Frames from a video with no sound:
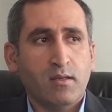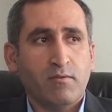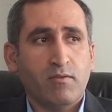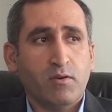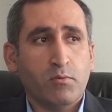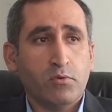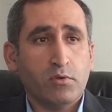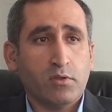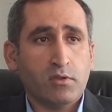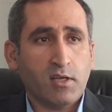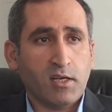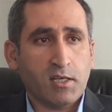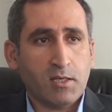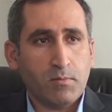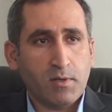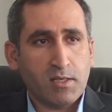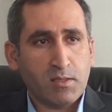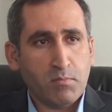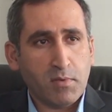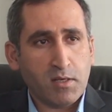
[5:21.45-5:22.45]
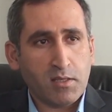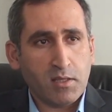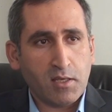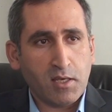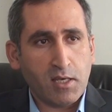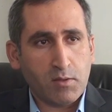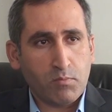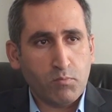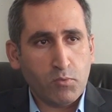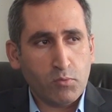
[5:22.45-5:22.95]
Ve bunu takip etmek de
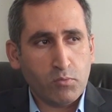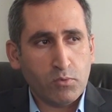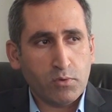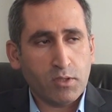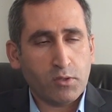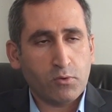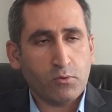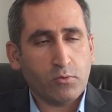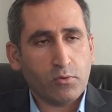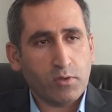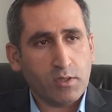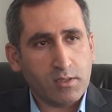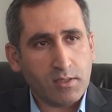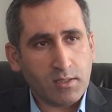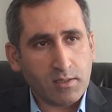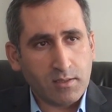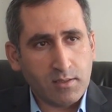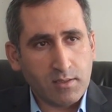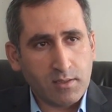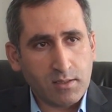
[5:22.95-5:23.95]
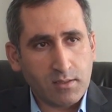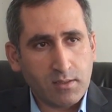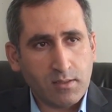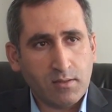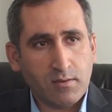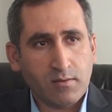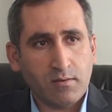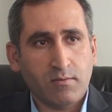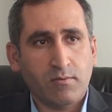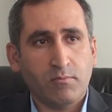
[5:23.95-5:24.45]
yetmiyor. Bunları okuyacaksınız
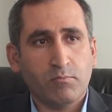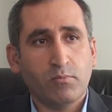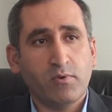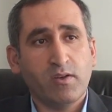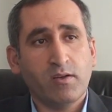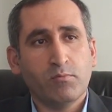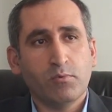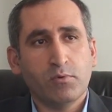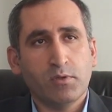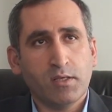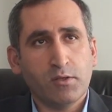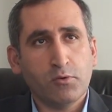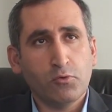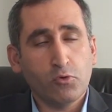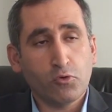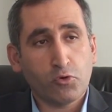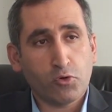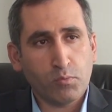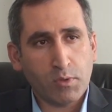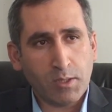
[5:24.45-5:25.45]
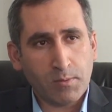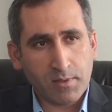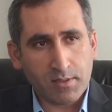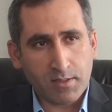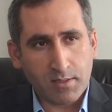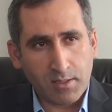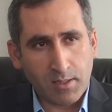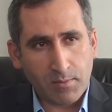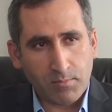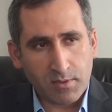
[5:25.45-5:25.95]
ve bunların
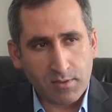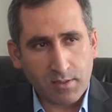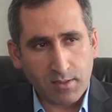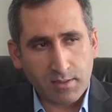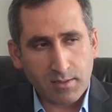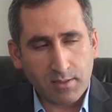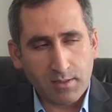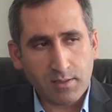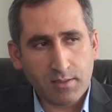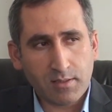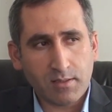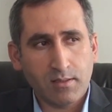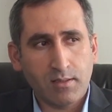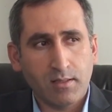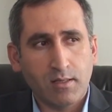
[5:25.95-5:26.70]
yorumlamasını yapacaksınız.